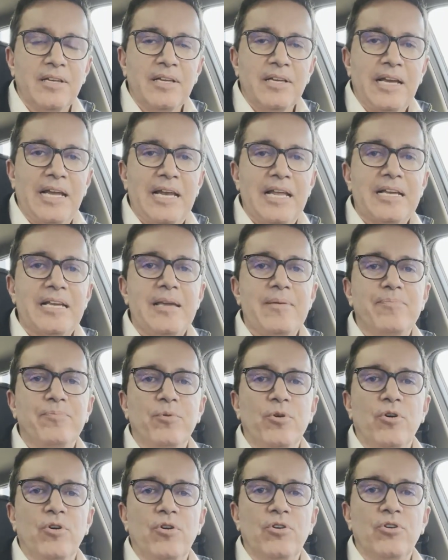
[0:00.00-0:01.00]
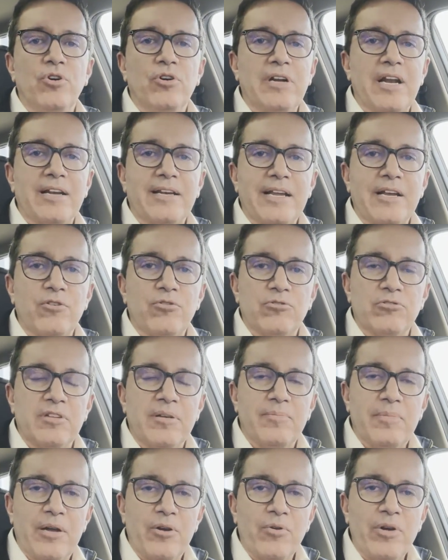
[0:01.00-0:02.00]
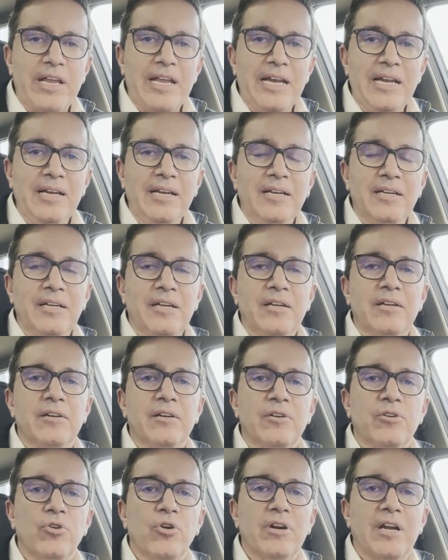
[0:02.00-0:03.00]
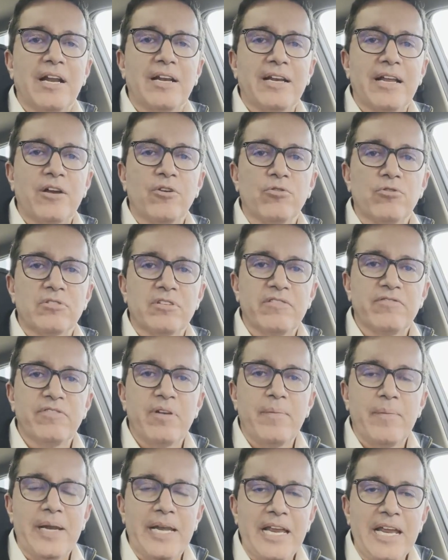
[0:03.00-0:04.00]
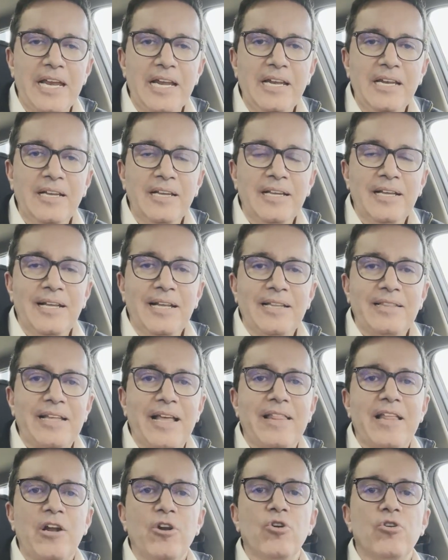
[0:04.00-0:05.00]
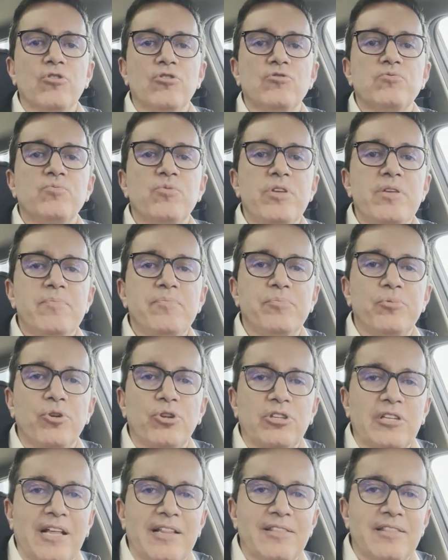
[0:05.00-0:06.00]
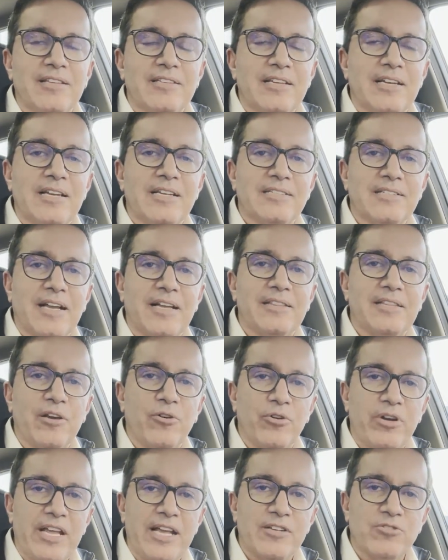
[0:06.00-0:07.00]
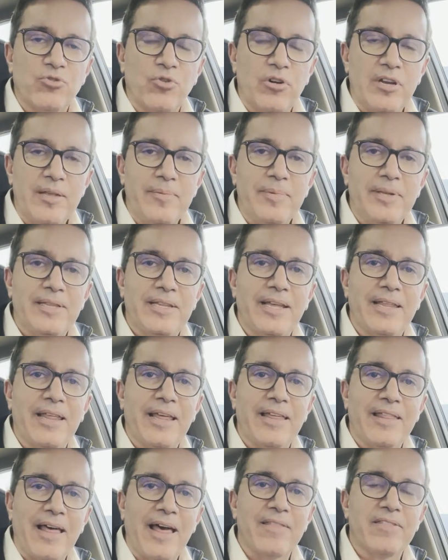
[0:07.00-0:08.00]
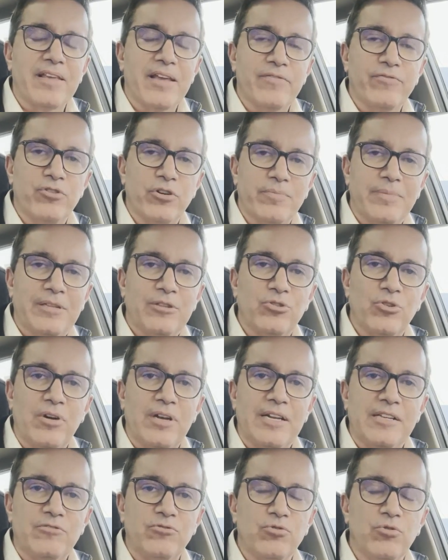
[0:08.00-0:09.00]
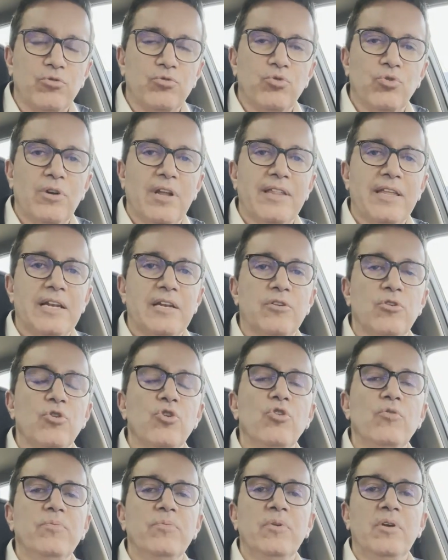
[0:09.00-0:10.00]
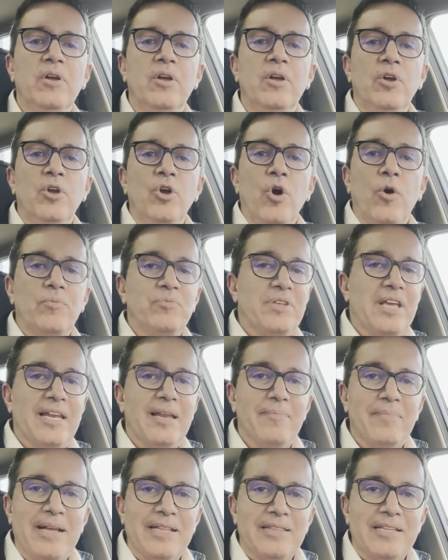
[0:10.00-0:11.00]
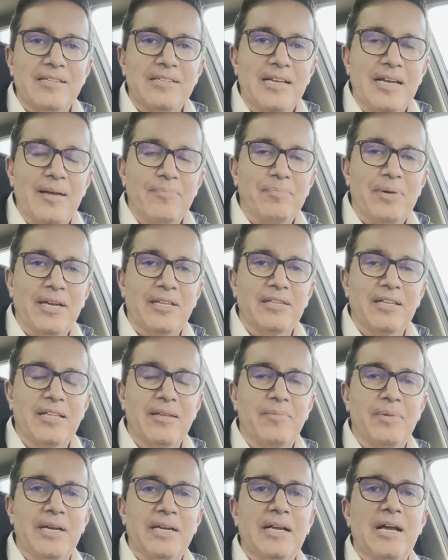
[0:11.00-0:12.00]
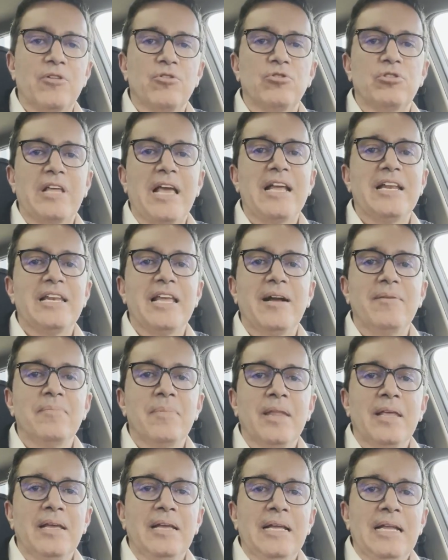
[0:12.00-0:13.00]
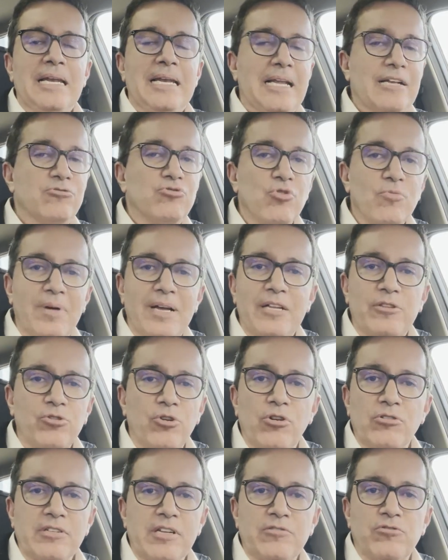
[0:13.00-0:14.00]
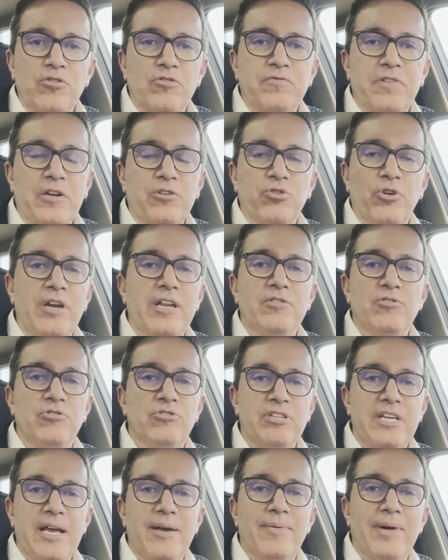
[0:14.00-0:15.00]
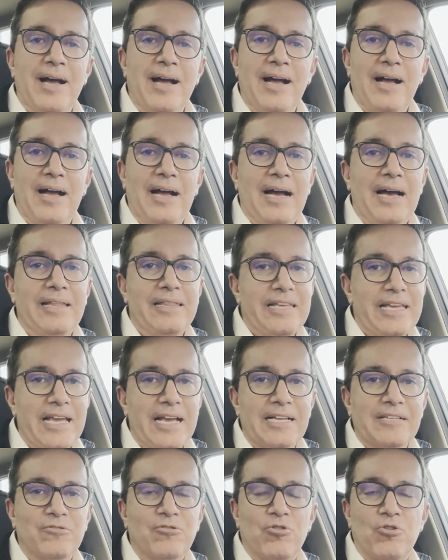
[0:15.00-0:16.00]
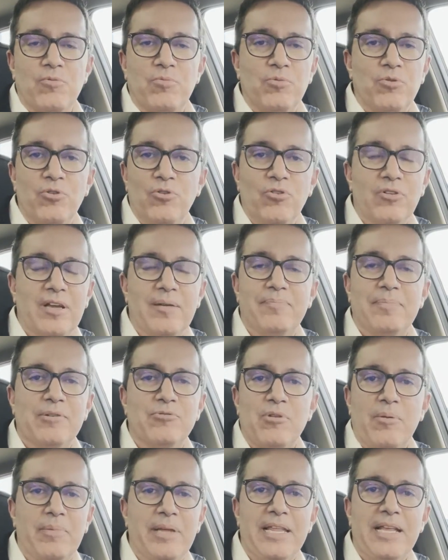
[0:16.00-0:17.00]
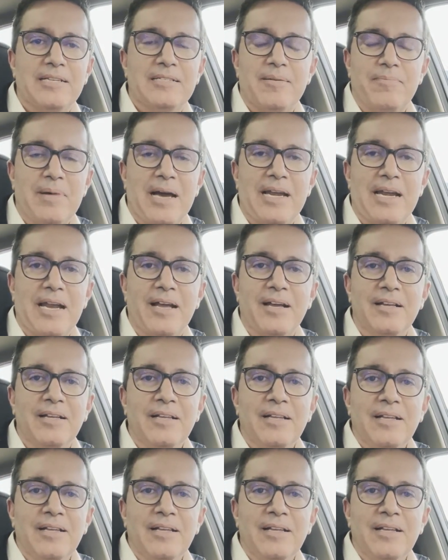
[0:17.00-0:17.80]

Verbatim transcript: El equipo logra récords en varonil, logra récords en femenil, tiene logros muy importantes en las categorías con límite de edad que forman toda la estructura del club, obtiene metas en la parte de mercadotecnia. La suma de todos estos factores nos lleva a días como lo que pasó a media semana.